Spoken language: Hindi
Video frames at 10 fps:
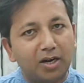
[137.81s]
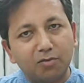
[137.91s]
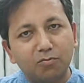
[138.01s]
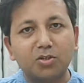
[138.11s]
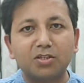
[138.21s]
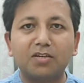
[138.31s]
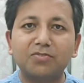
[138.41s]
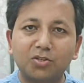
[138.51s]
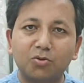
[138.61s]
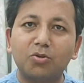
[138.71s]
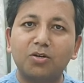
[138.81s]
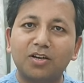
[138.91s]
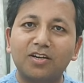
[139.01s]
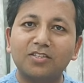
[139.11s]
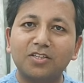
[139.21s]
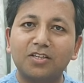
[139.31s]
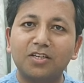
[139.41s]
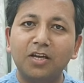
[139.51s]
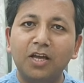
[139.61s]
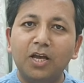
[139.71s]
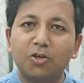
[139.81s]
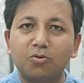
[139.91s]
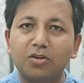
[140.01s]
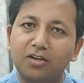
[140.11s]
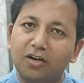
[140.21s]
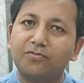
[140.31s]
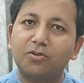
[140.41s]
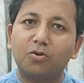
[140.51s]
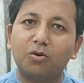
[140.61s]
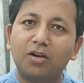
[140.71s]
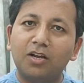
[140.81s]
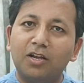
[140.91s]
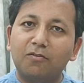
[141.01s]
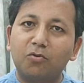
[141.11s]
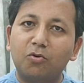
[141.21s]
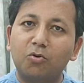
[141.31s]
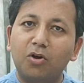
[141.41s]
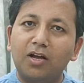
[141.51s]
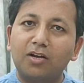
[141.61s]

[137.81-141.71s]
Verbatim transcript: पांडवों की तरफ से युद्ध करना चाहिए क्योंकि आफ्टर ऑल वो